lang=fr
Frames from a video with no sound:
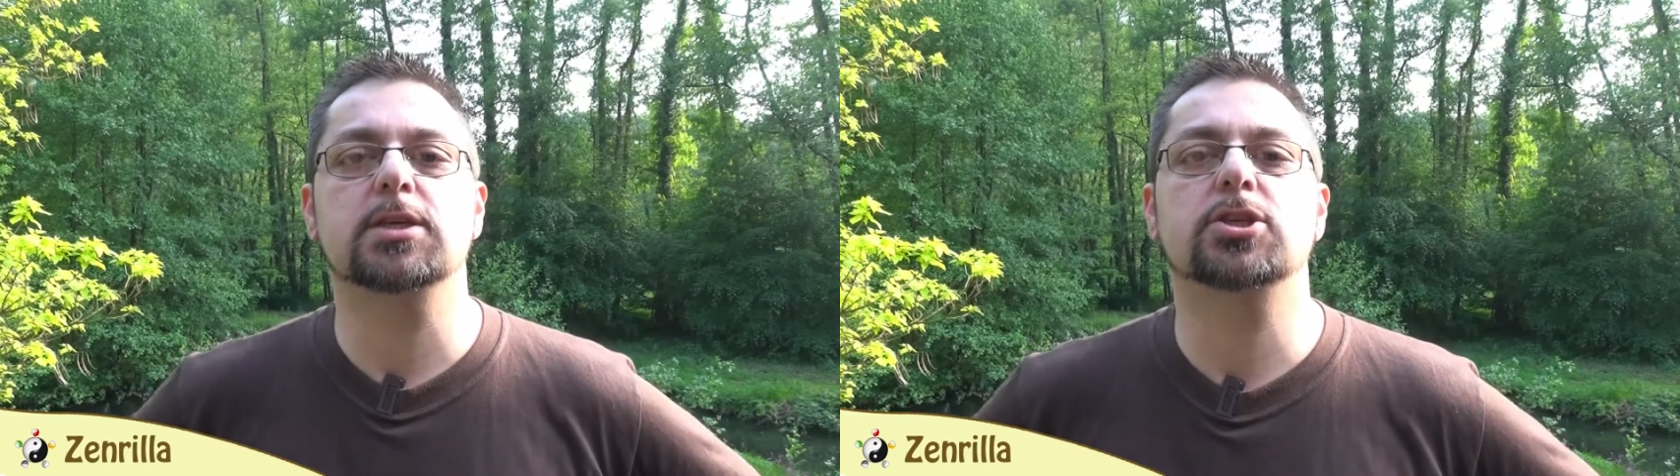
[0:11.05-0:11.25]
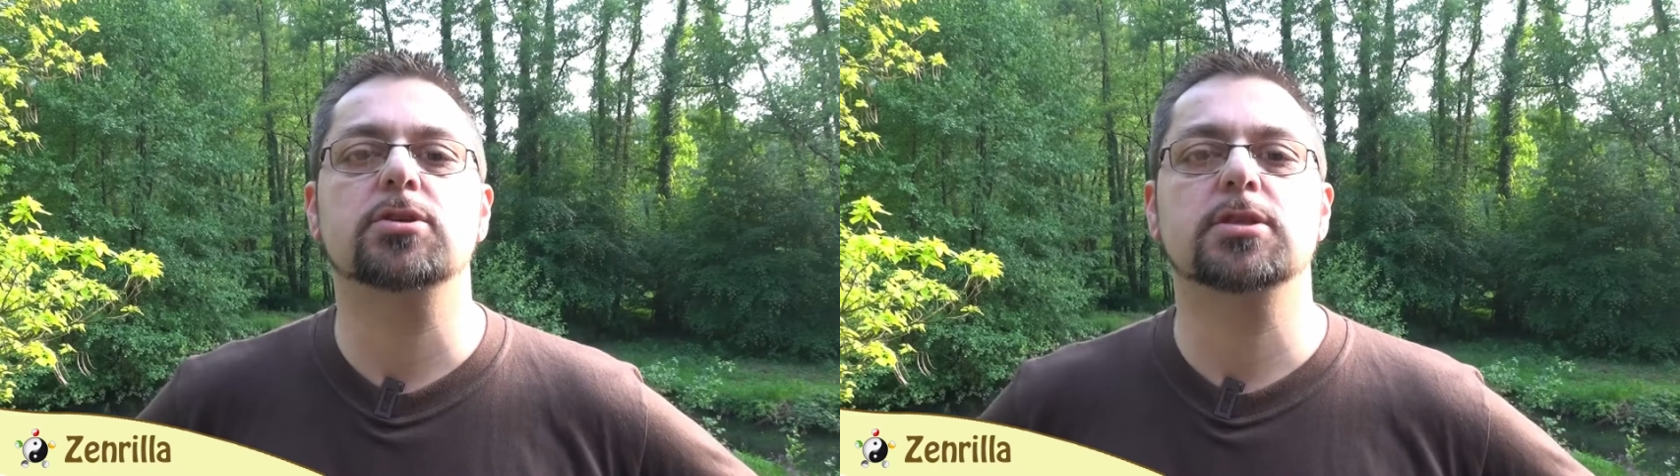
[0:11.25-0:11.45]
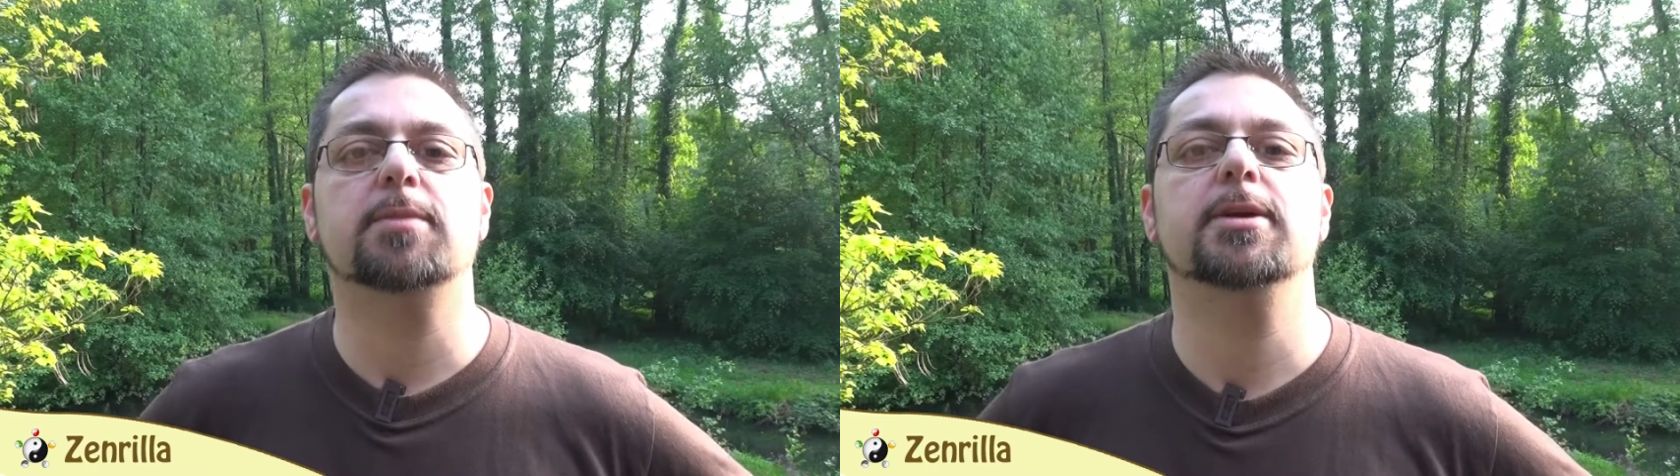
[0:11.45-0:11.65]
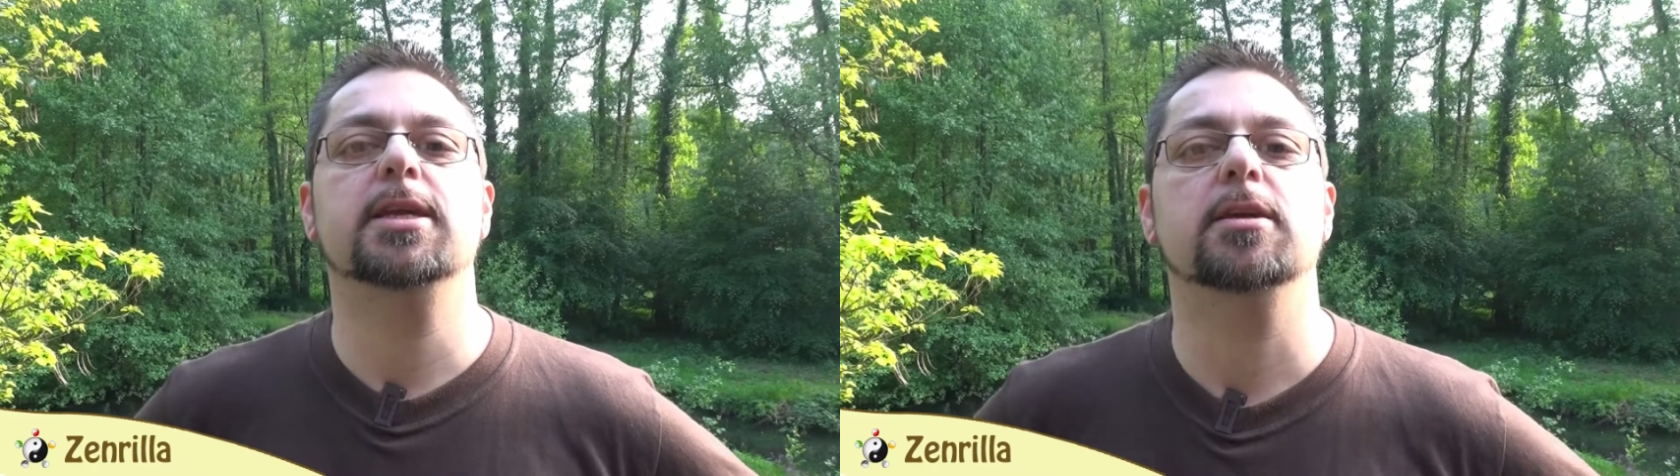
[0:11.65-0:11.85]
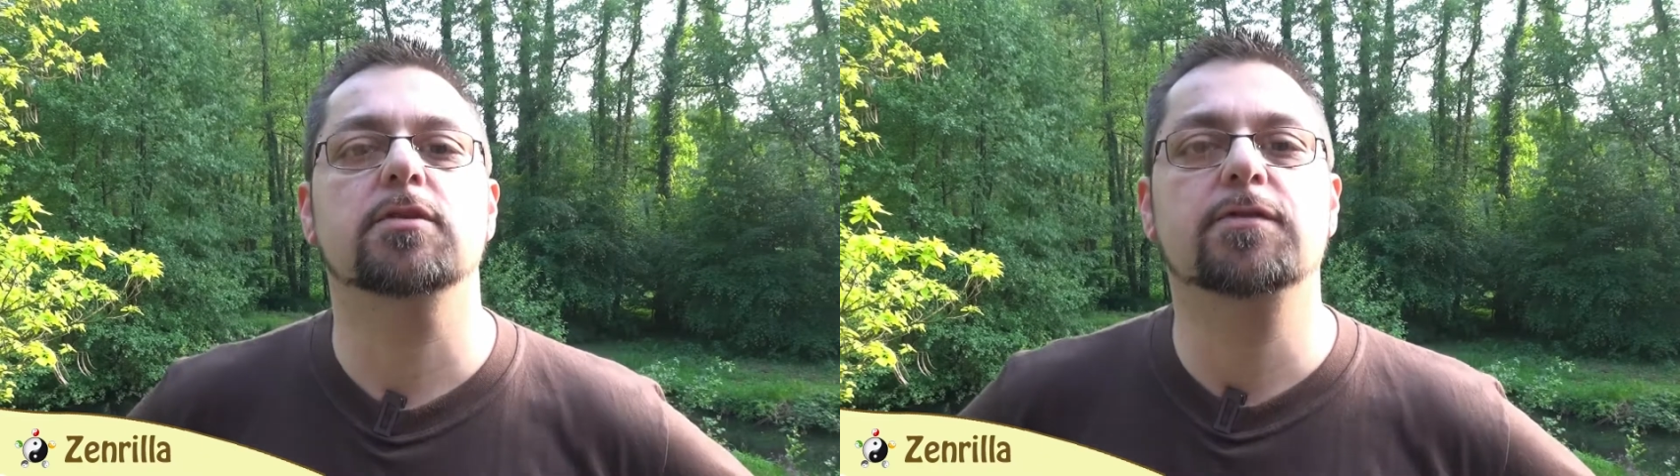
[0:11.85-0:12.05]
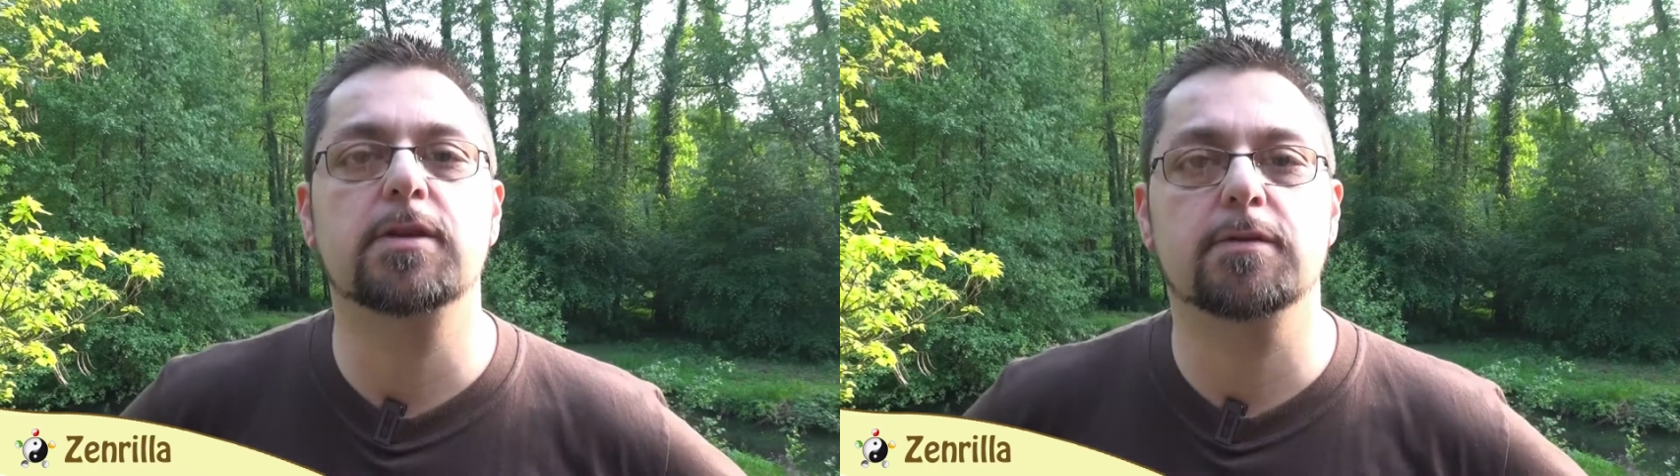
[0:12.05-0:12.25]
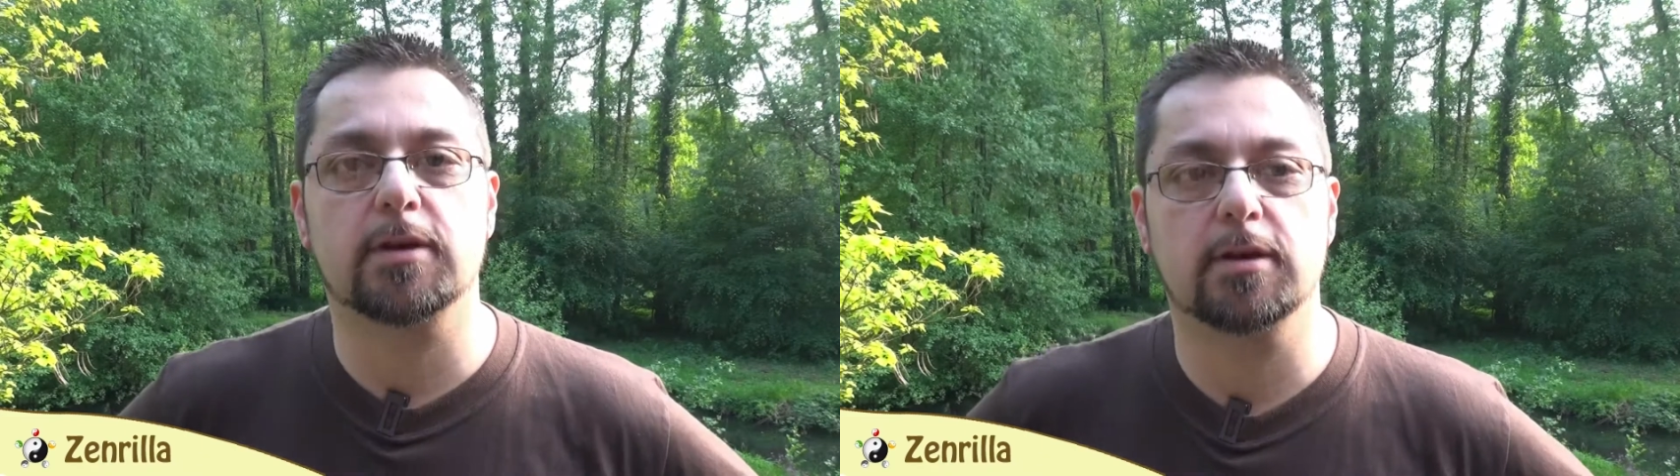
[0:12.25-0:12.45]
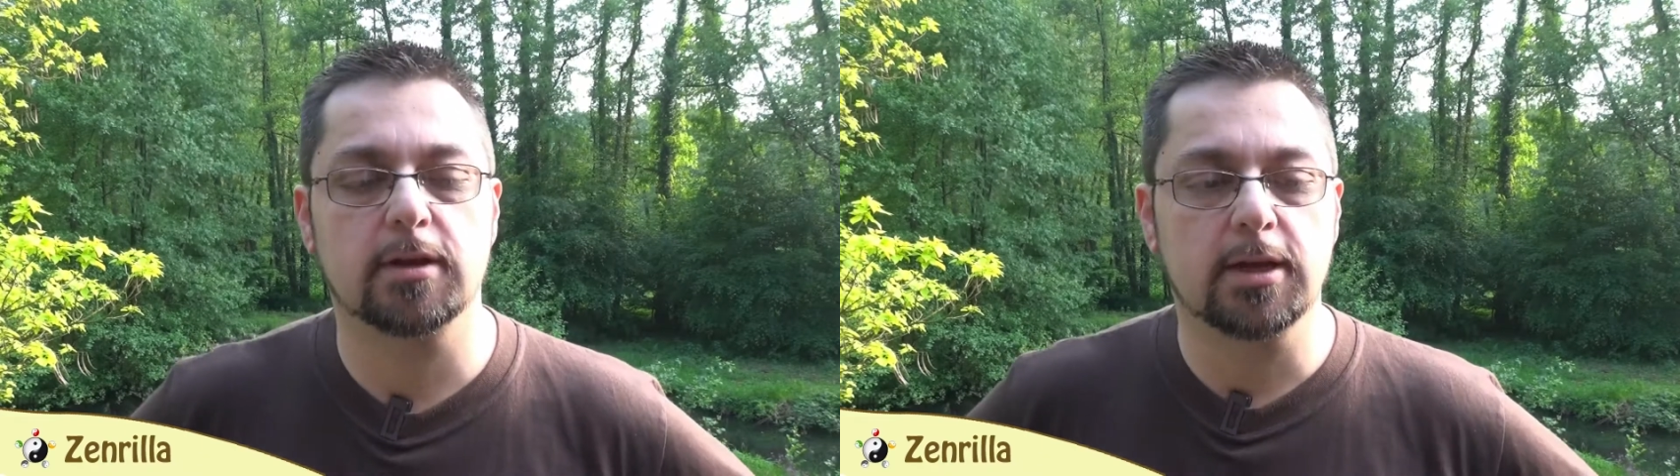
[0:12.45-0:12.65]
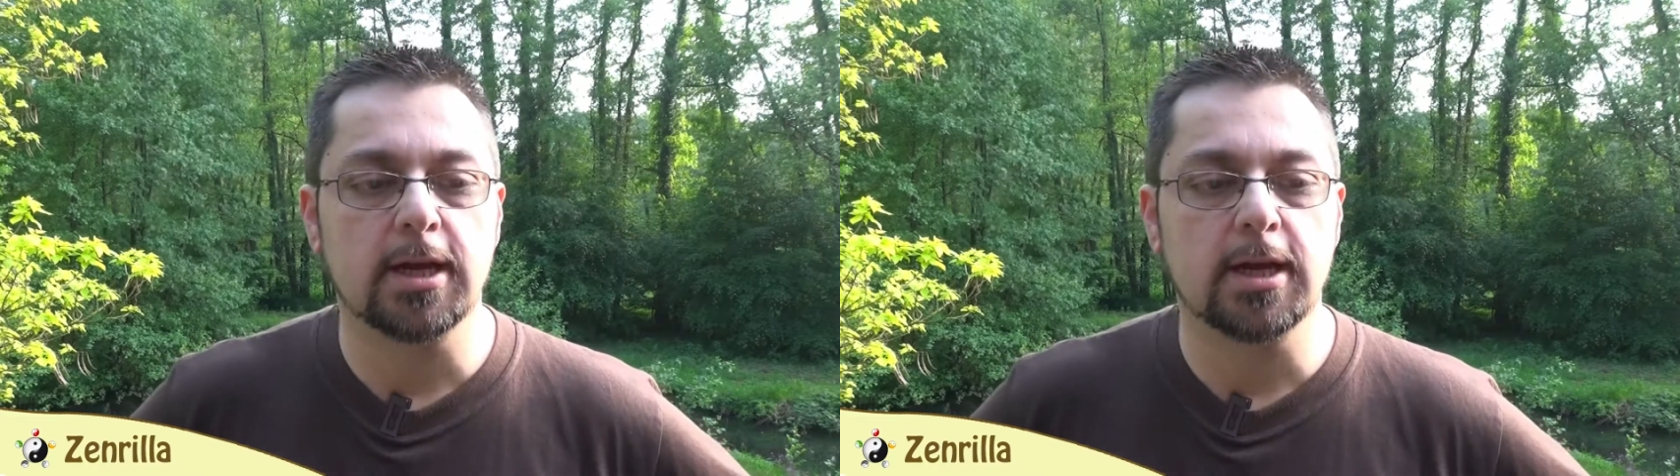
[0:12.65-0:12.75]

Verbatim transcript: et change ta manière de vivre ».